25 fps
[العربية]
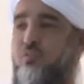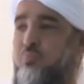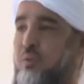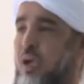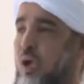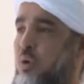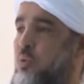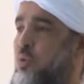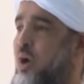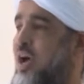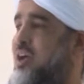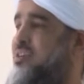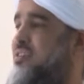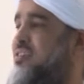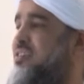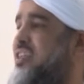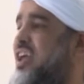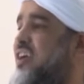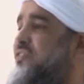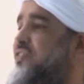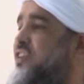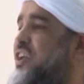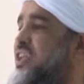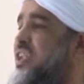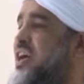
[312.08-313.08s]
نسمع عن
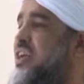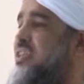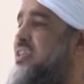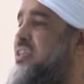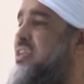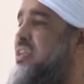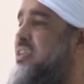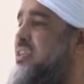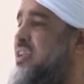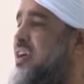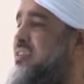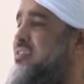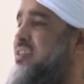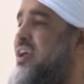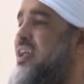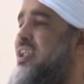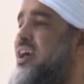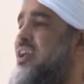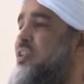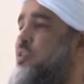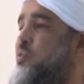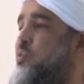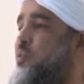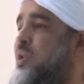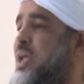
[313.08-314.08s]
سفينة
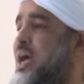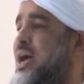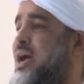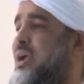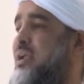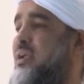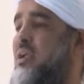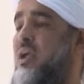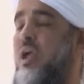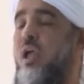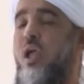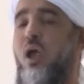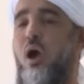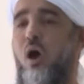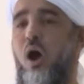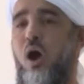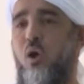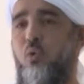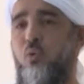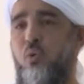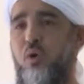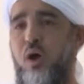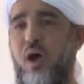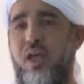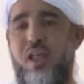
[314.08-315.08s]
نزلت هناك
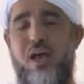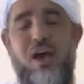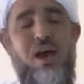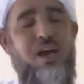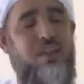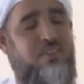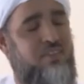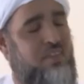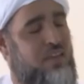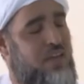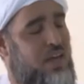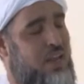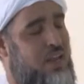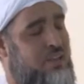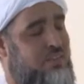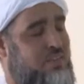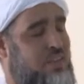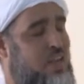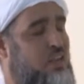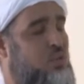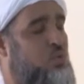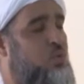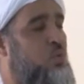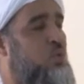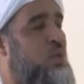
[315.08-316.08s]
أو
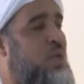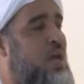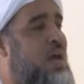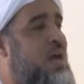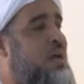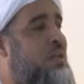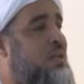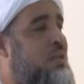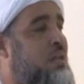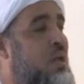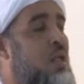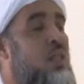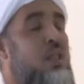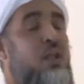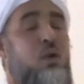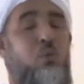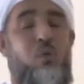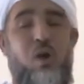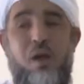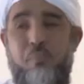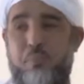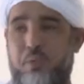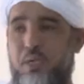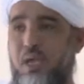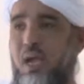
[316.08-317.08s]
رست هناك
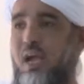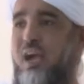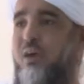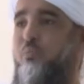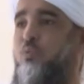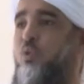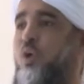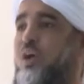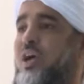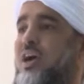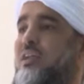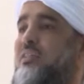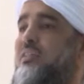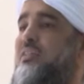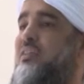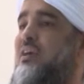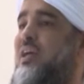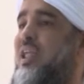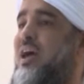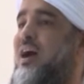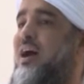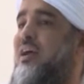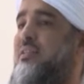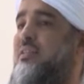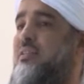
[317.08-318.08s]

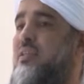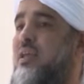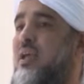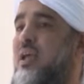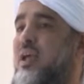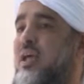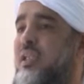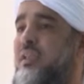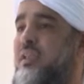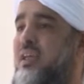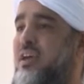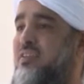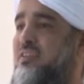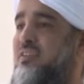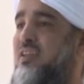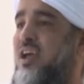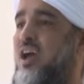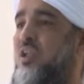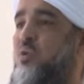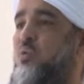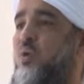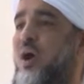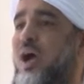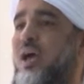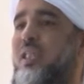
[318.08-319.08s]
مخدرات
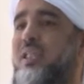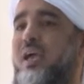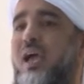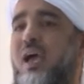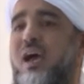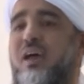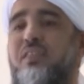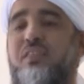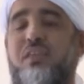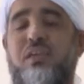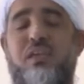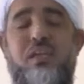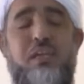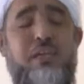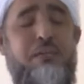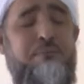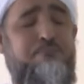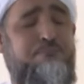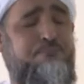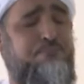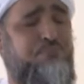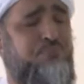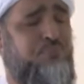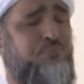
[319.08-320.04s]
نسأل عن هذه